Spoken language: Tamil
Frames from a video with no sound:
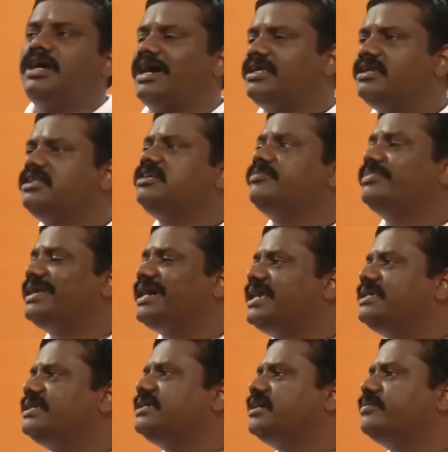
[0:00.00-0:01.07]
அதனால தான்
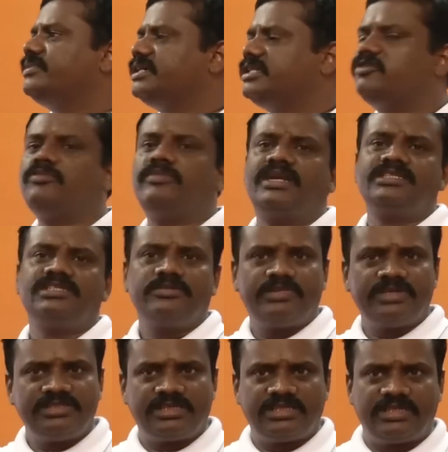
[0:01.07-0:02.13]
பிராண்டட் அப்படிங்கிறது ஒரு மனசில்
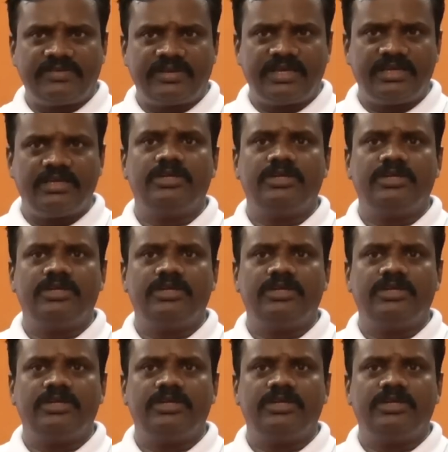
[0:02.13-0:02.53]
பதிஞ்சிருக்க தவிர